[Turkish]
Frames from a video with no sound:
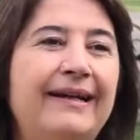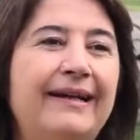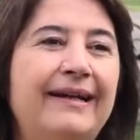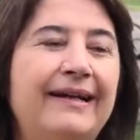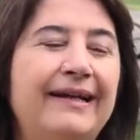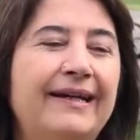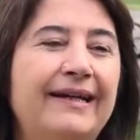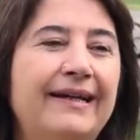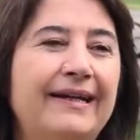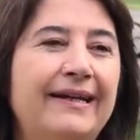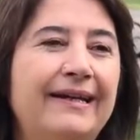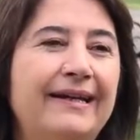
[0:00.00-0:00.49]

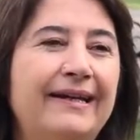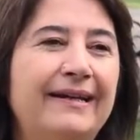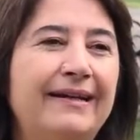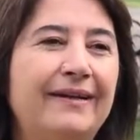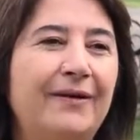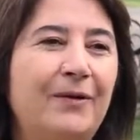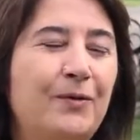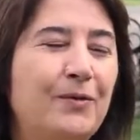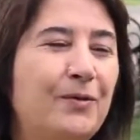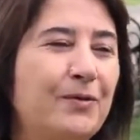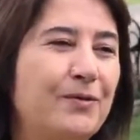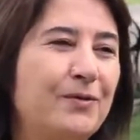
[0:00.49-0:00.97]

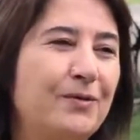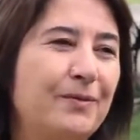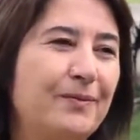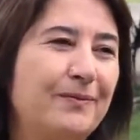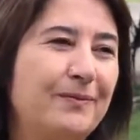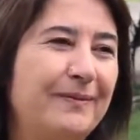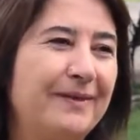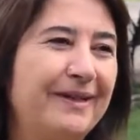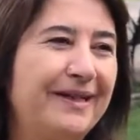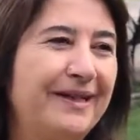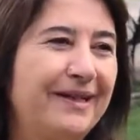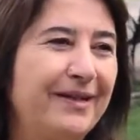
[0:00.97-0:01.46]
e,
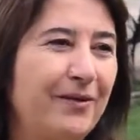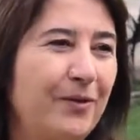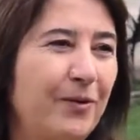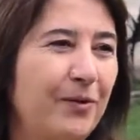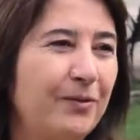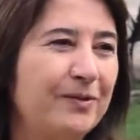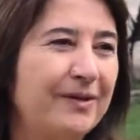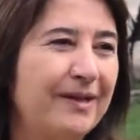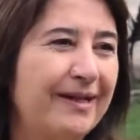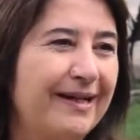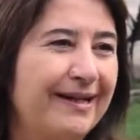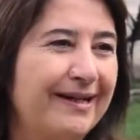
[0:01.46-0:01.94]
okudum. E,
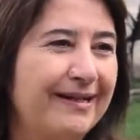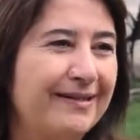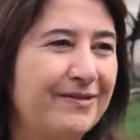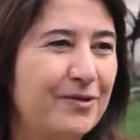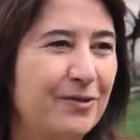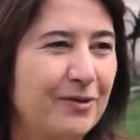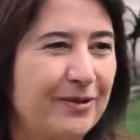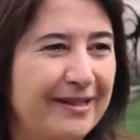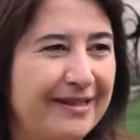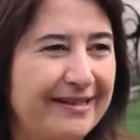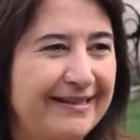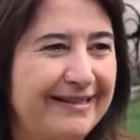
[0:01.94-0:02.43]
onda
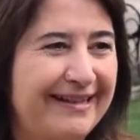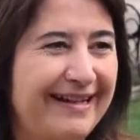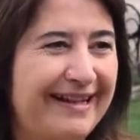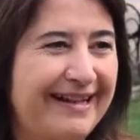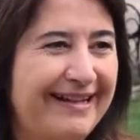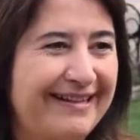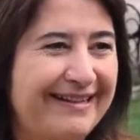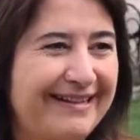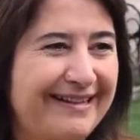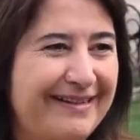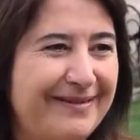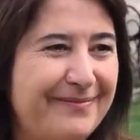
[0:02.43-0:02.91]
çok
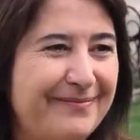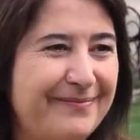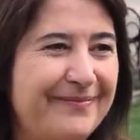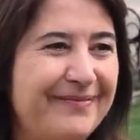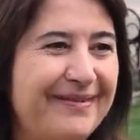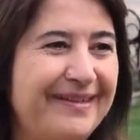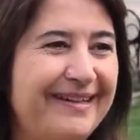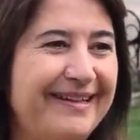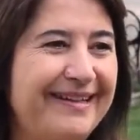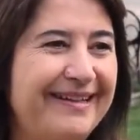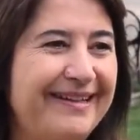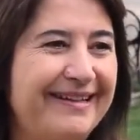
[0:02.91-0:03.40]
etkilendiğim
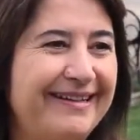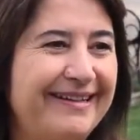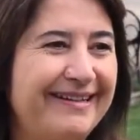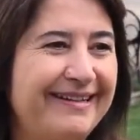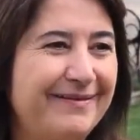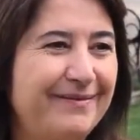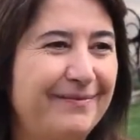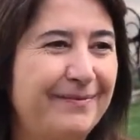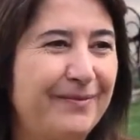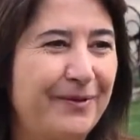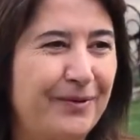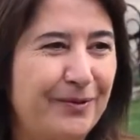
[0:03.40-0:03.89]
e,
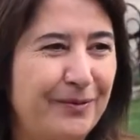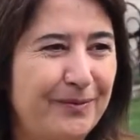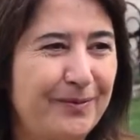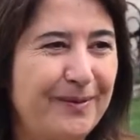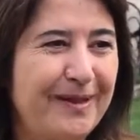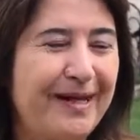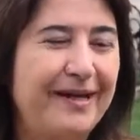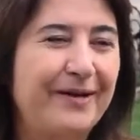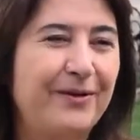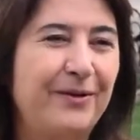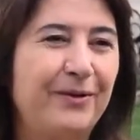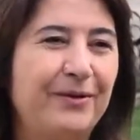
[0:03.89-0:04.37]

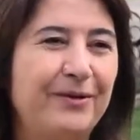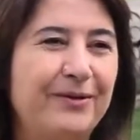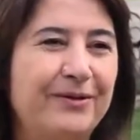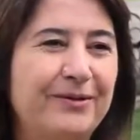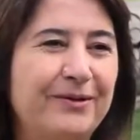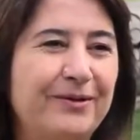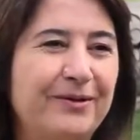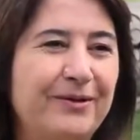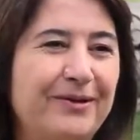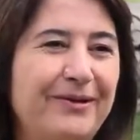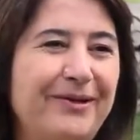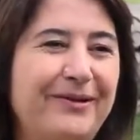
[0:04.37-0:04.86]
bölümler
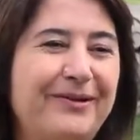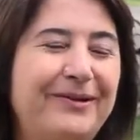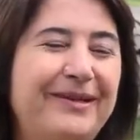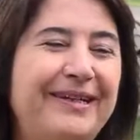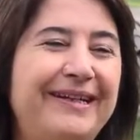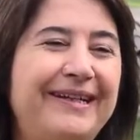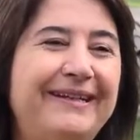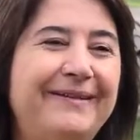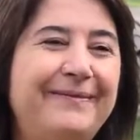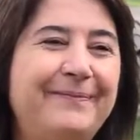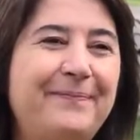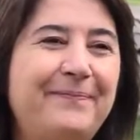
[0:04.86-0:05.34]
oldu.
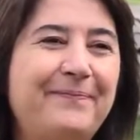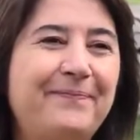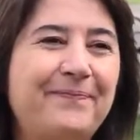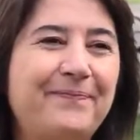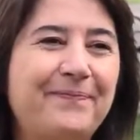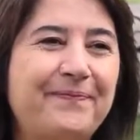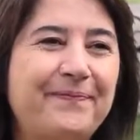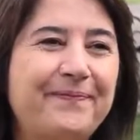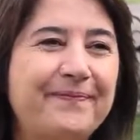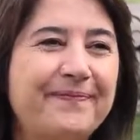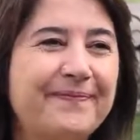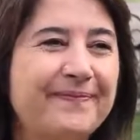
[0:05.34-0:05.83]
Örneğin
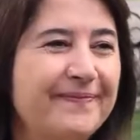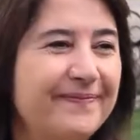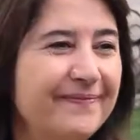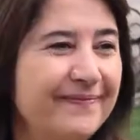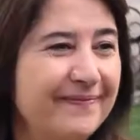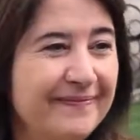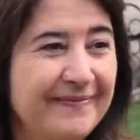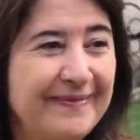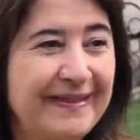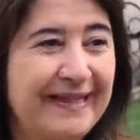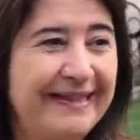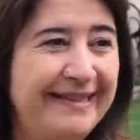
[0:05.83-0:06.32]

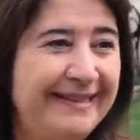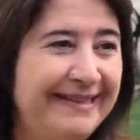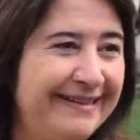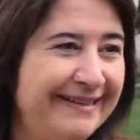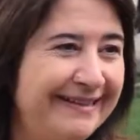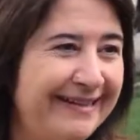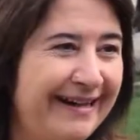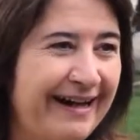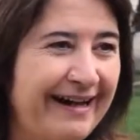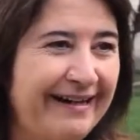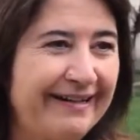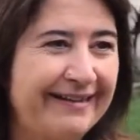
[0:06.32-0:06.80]

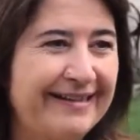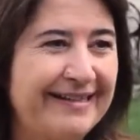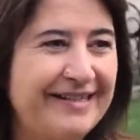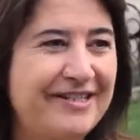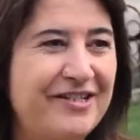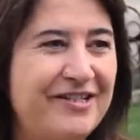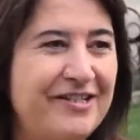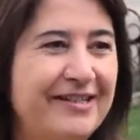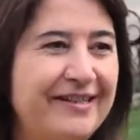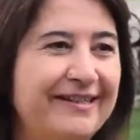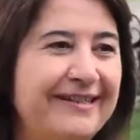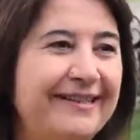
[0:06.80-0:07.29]
iki
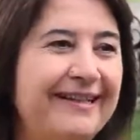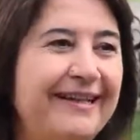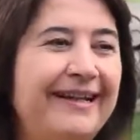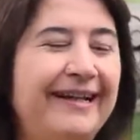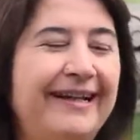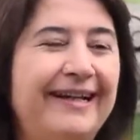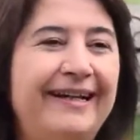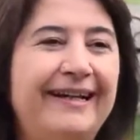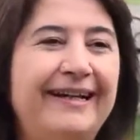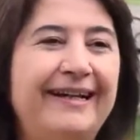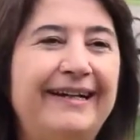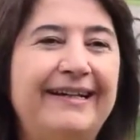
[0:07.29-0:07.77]
kardeşin
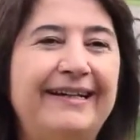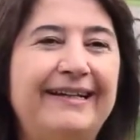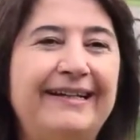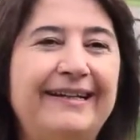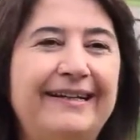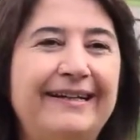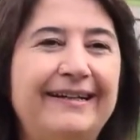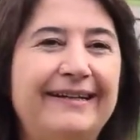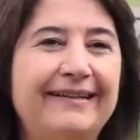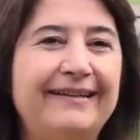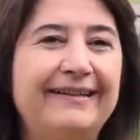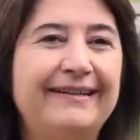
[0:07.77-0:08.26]
e,
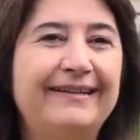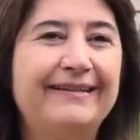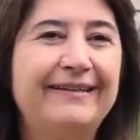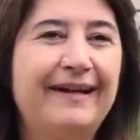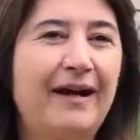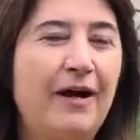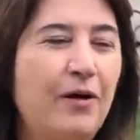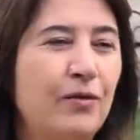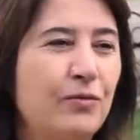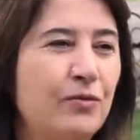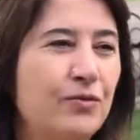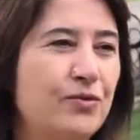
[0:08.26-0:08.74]

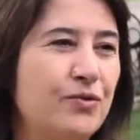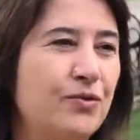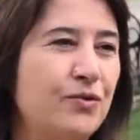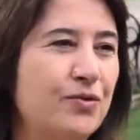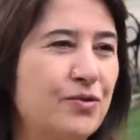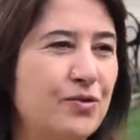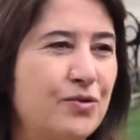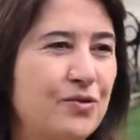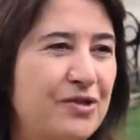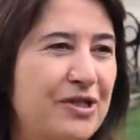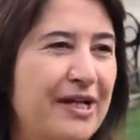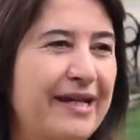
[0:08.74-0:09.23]
daha
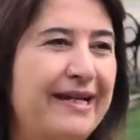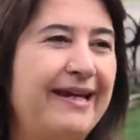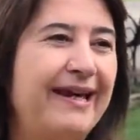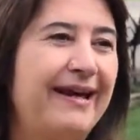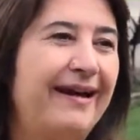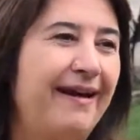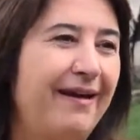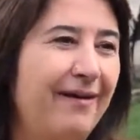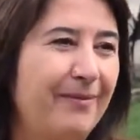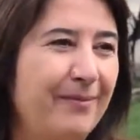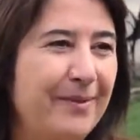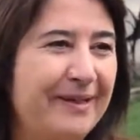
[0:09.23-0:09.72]
ucuz
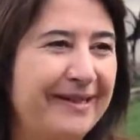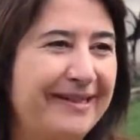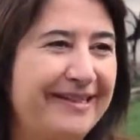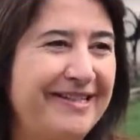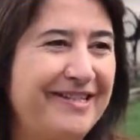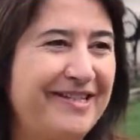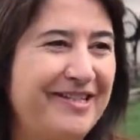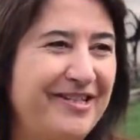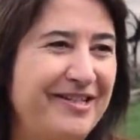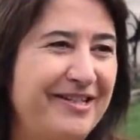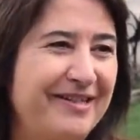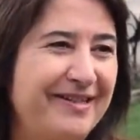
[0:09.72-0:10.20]
şeker almak
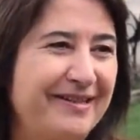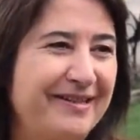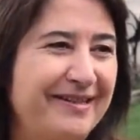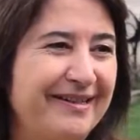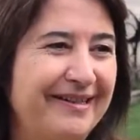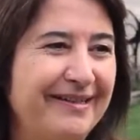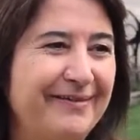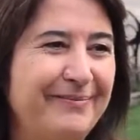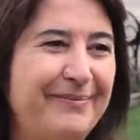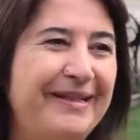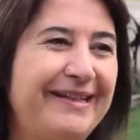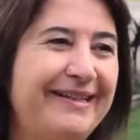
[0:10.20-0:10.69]

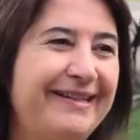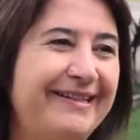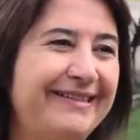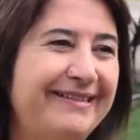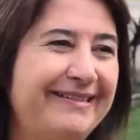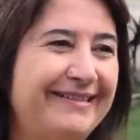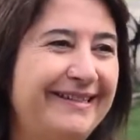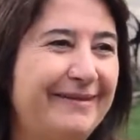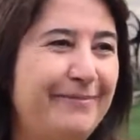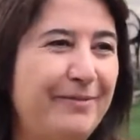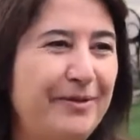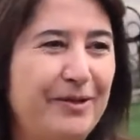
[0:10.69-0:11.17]
için e,
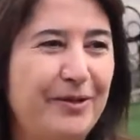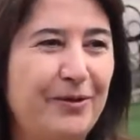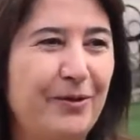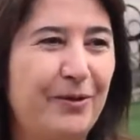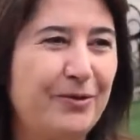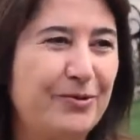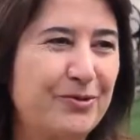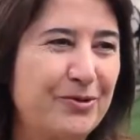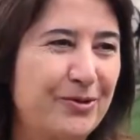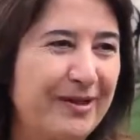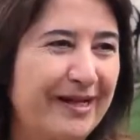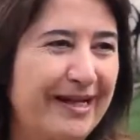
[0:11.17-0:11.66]
birlikte bir
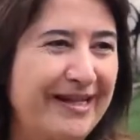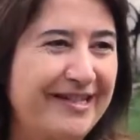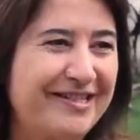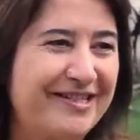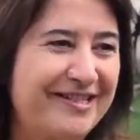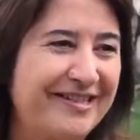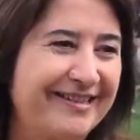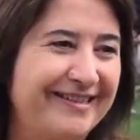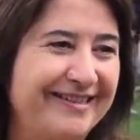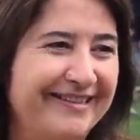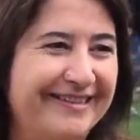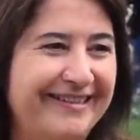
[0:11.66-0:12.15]
yolculuğa
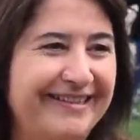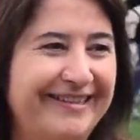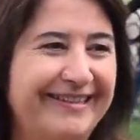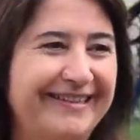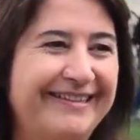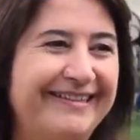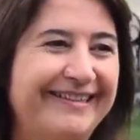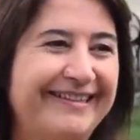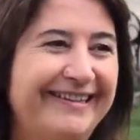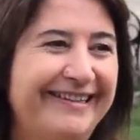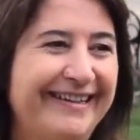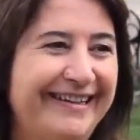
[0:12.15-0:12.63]

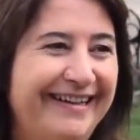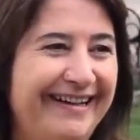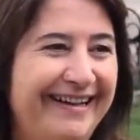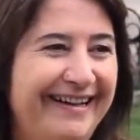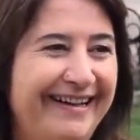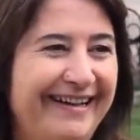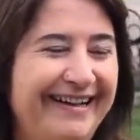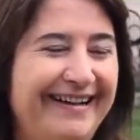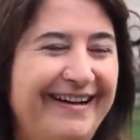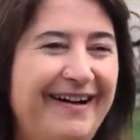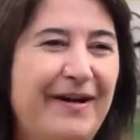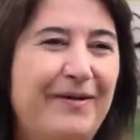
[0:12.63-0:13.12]
çıktıklarını
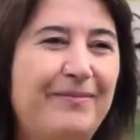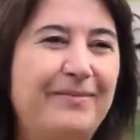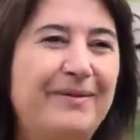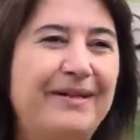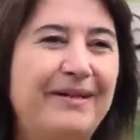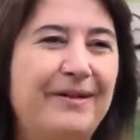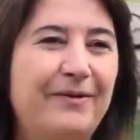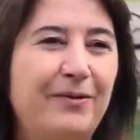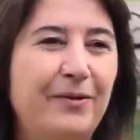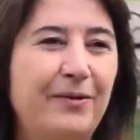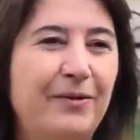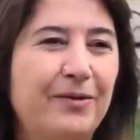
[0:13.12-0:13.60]

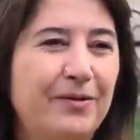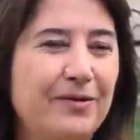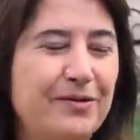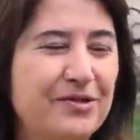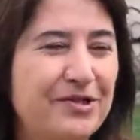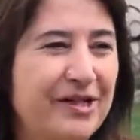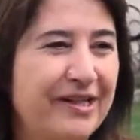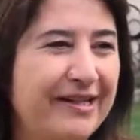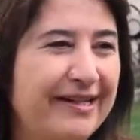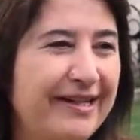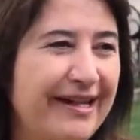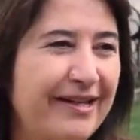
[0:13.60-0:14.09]
ama o
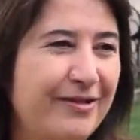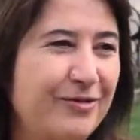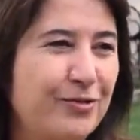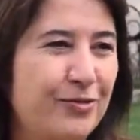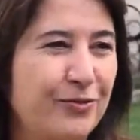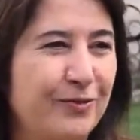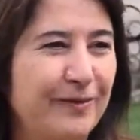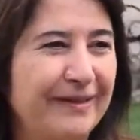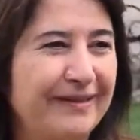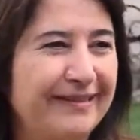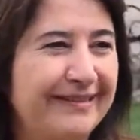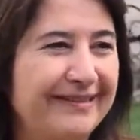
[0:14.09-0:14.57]
şeker
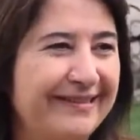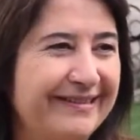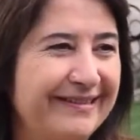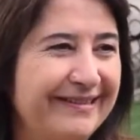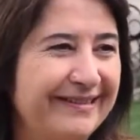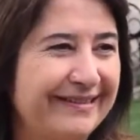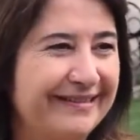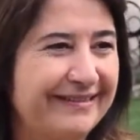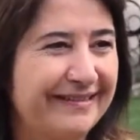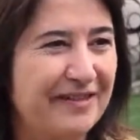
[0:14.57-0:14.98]
çuvalını